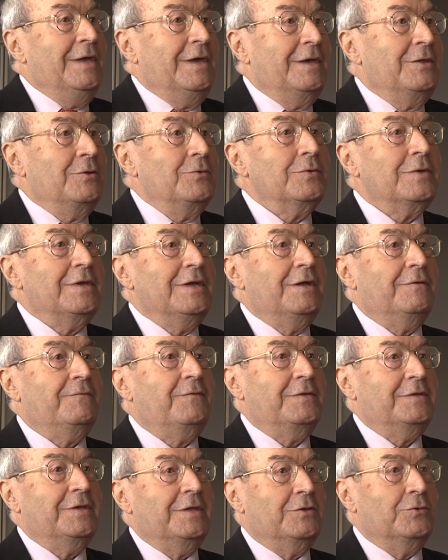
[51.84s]
Et donc il a
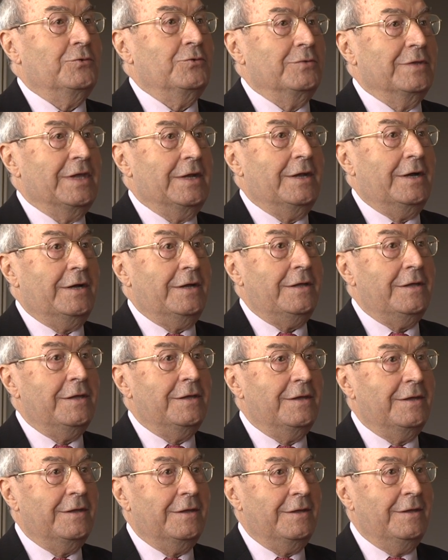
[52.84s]
fait cette tournée-là.
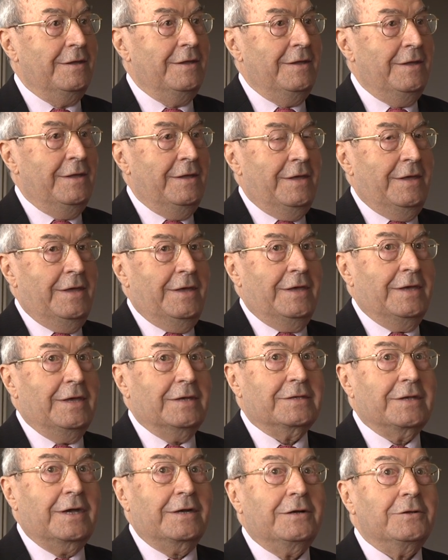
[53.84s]
Et à
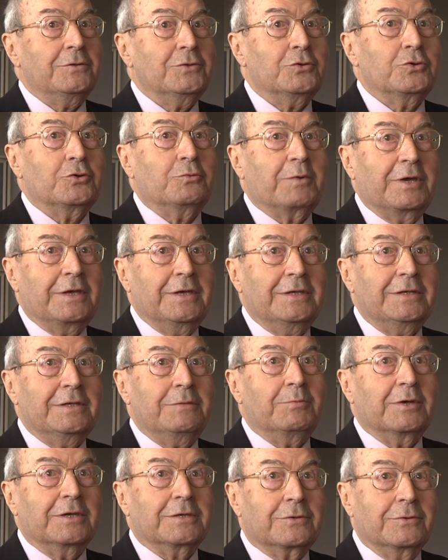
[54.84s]
sa grande
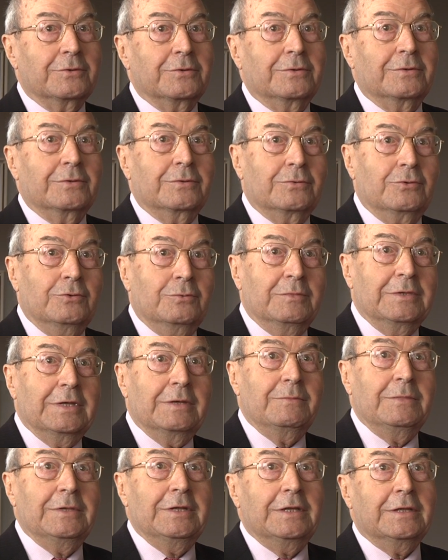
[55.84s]
surprise, parce que tout de
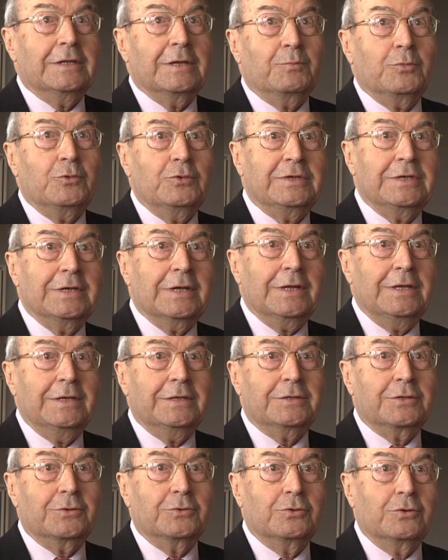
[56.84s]
même il n'était plus
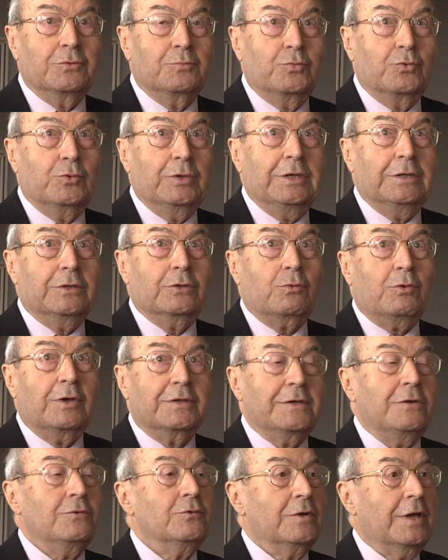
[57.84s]
cycliste depuis
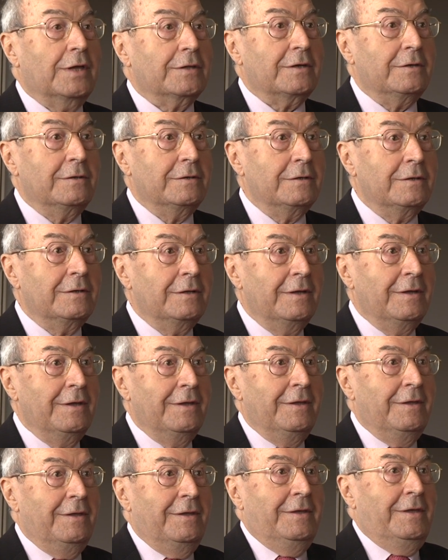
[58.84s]
3 ans ou 4 ans,
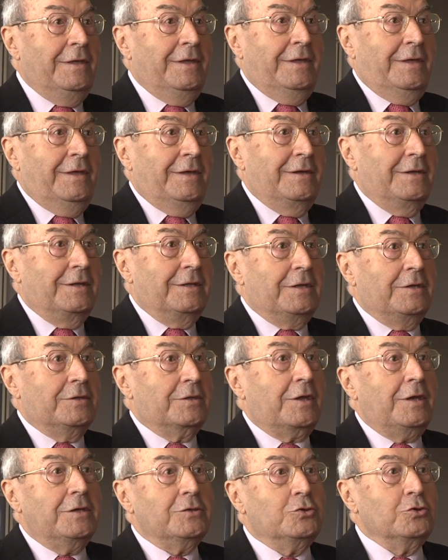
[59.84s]
il était
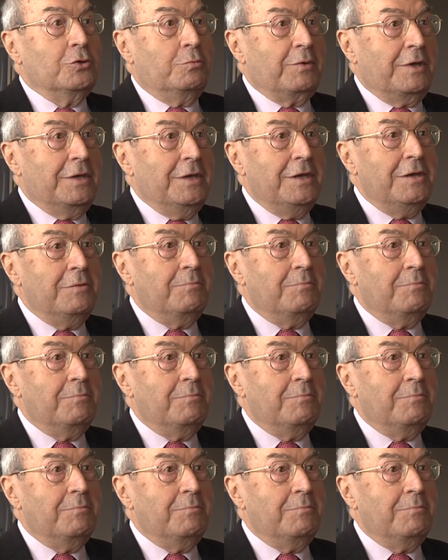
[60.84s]
très surpris